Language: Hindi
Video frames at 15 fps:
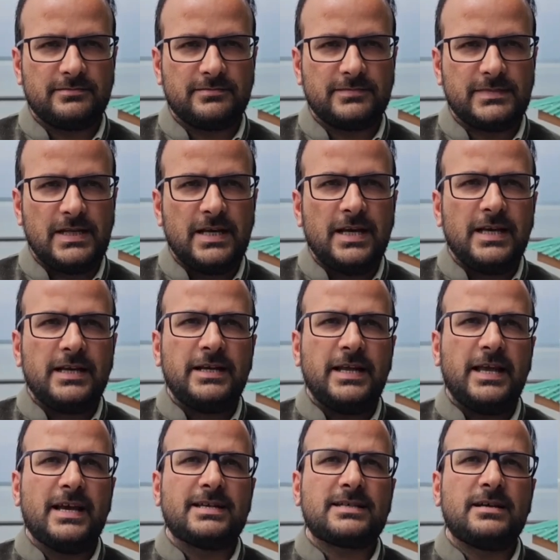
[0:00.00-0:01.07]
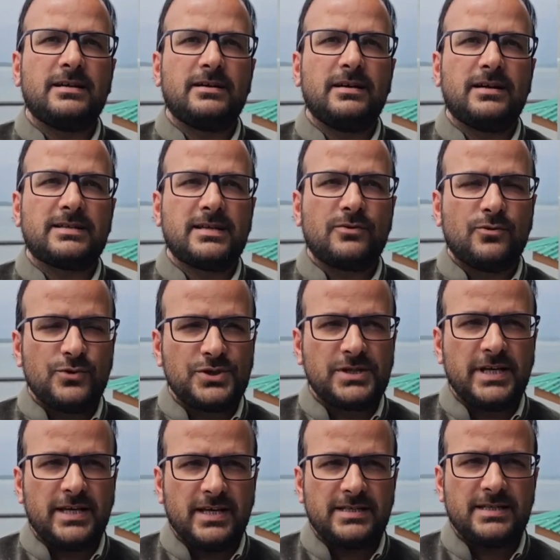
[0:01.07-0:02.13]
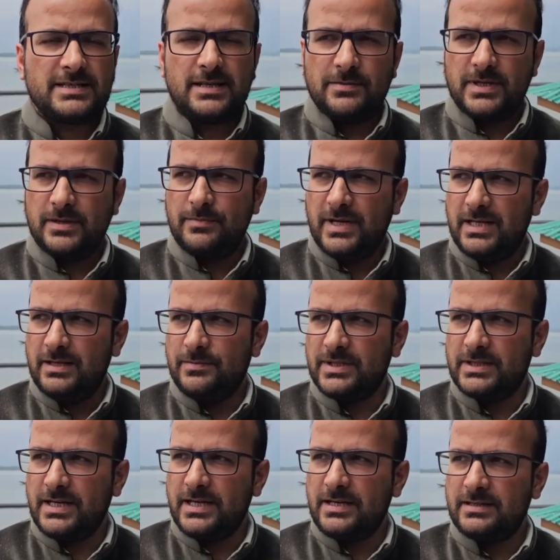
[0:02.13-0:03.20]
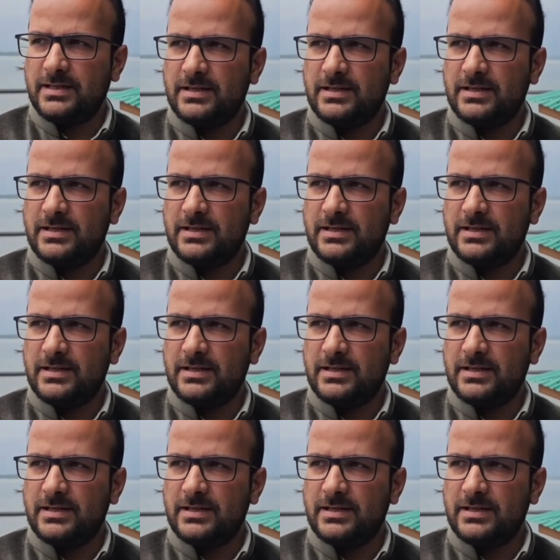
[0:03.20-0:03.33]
है नहीं ऐसा ऐसा कुछ नहीं है जैसा मैंने पहले बताया